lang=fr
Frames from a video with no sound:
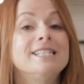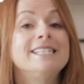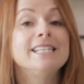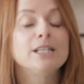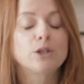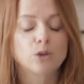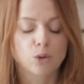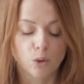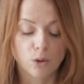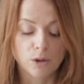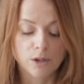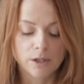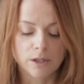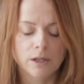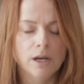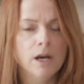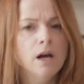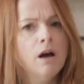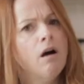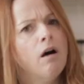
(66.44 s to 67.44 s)

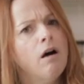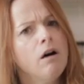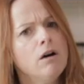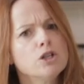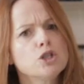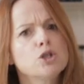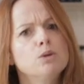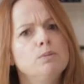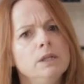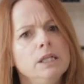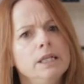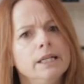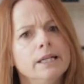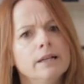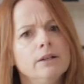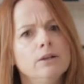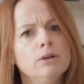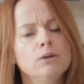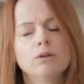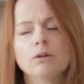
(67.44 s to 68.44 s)
citrouille. Oh, j'ai oublié les
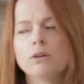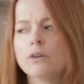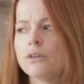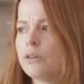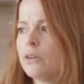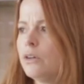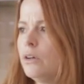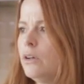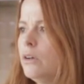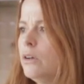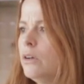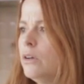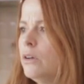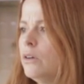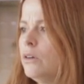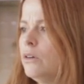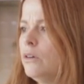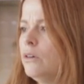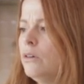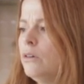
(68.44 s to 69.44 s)
graines de tournesol.
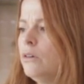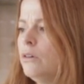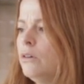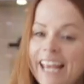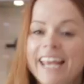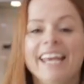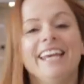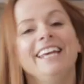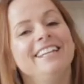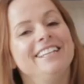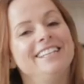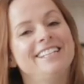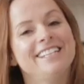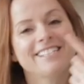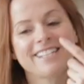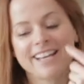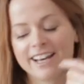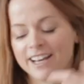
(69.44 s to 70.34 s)
Et des